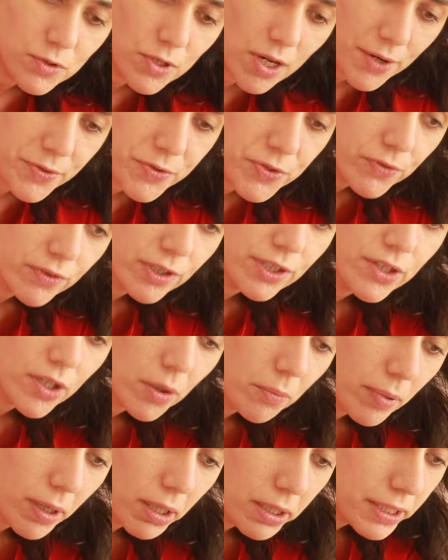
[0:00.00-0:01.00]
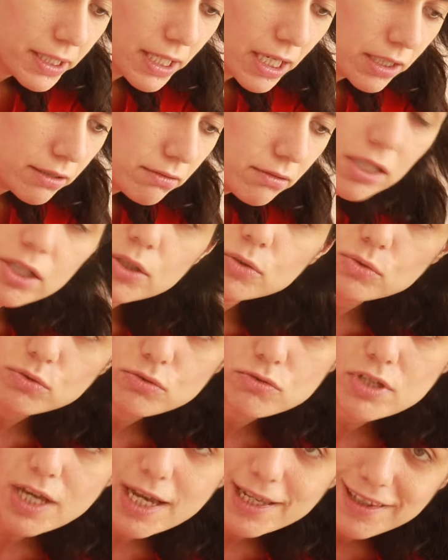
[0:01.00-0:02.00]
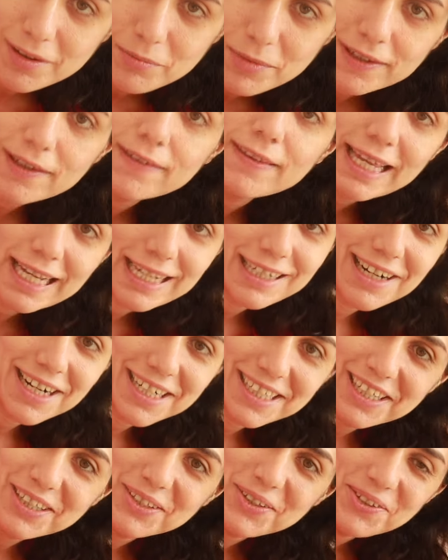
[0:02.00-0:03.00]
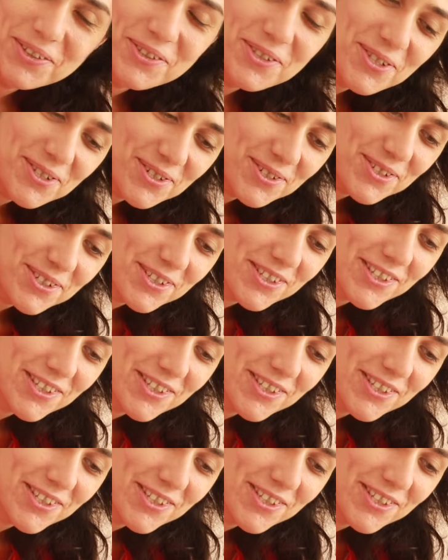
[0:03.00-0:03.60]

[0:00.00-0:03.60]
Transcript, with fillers: Çerçeveyi yaparken güncellemede tekrardan görüşürüz.